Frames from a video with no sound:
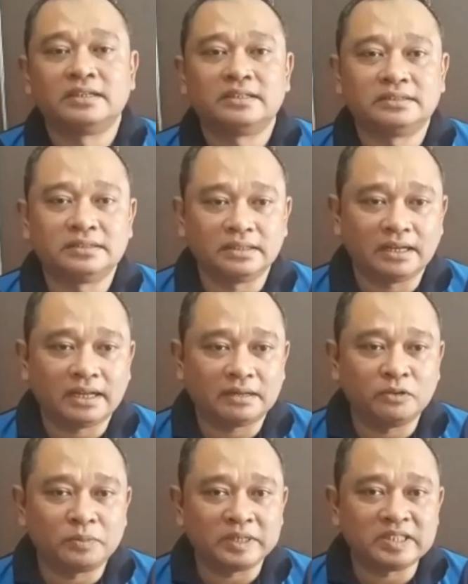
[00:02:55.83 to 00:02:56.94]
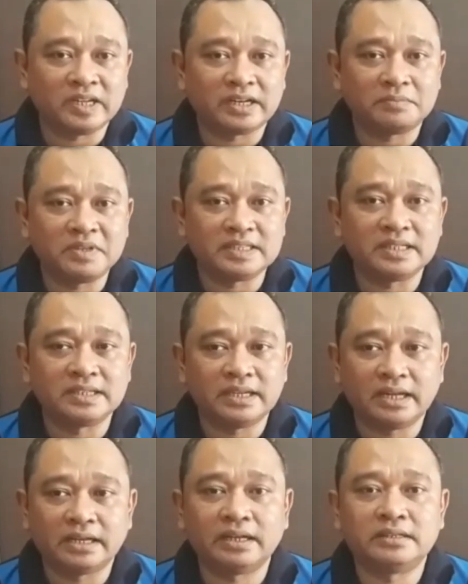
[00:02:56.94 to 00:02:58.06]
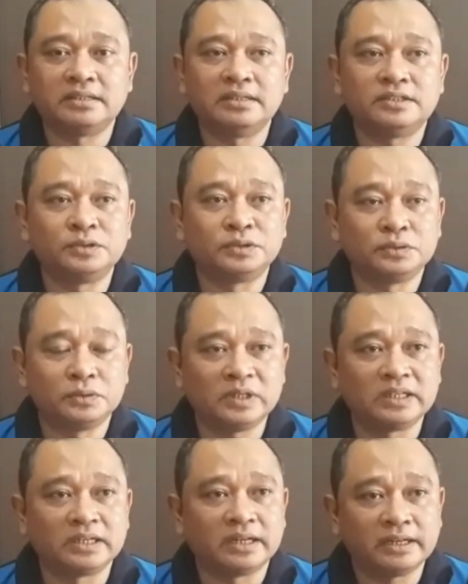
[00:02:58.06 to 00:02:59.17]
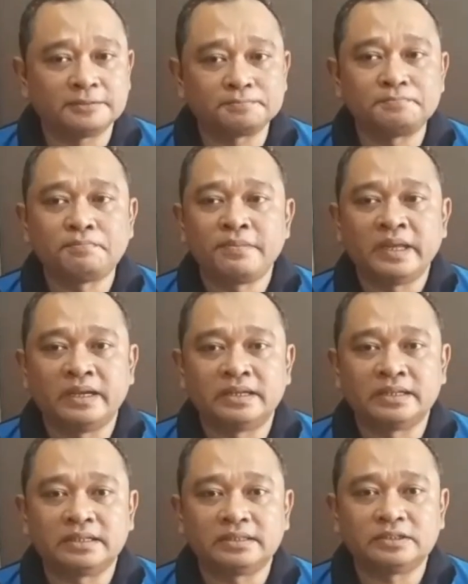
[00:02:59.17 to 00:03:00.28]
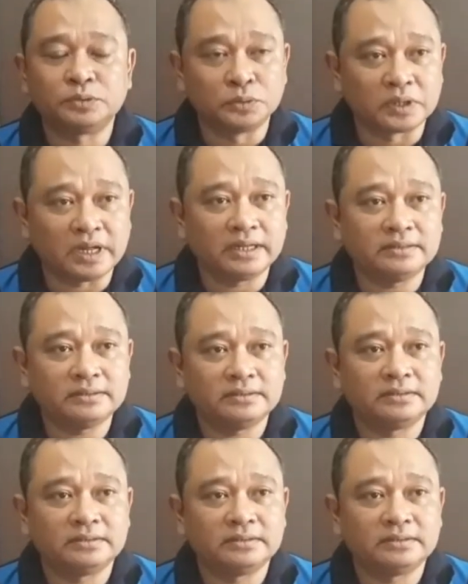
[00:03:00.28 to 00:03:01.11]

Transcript: setelah upacara biasanya akan disusul dengan eh, syukuran